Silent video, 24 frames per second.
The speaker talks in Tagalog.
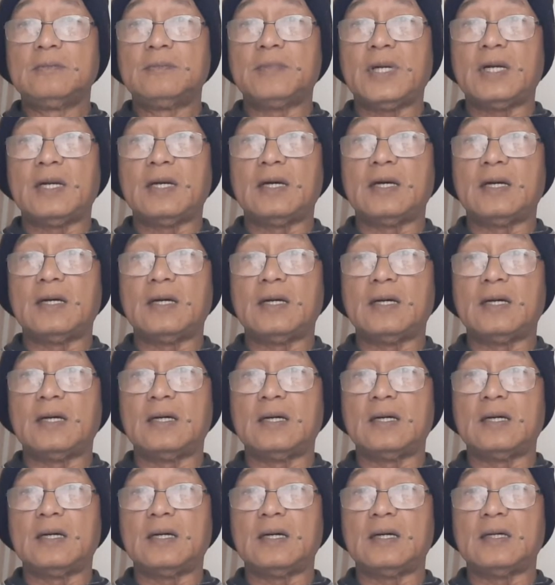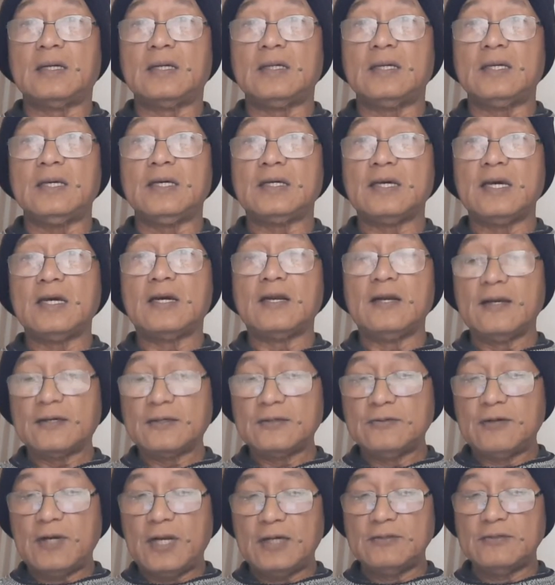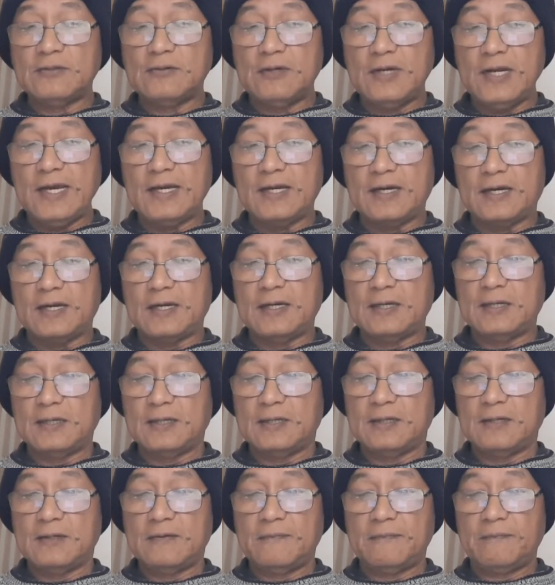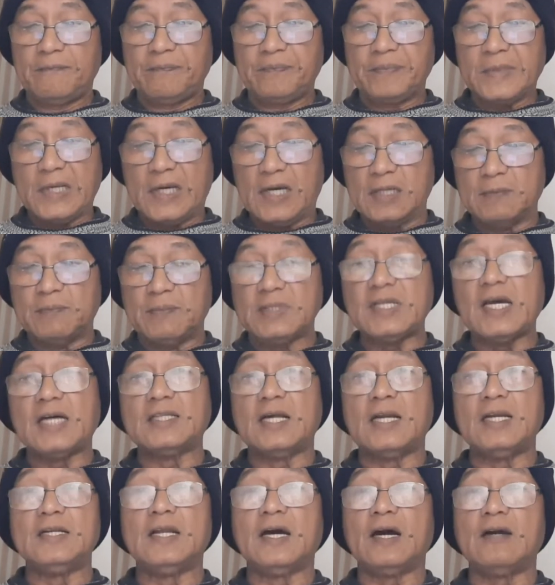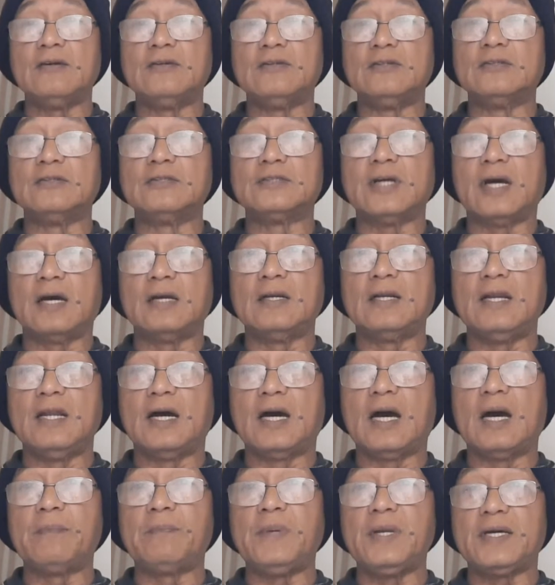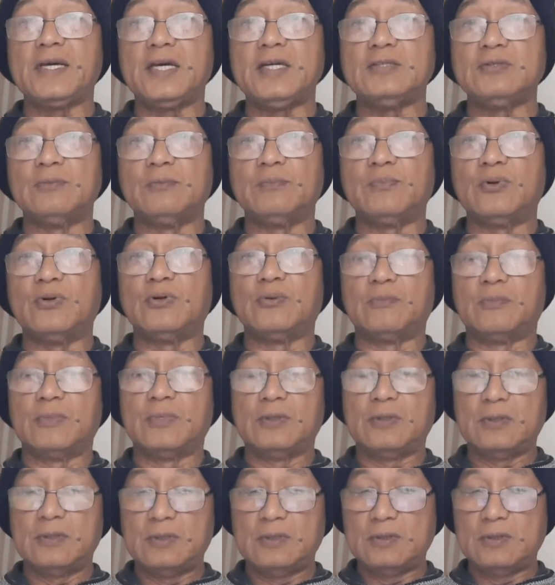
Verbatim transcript: para i-click nyo lang yung link at madadali na kayo doon sa kanilang application form.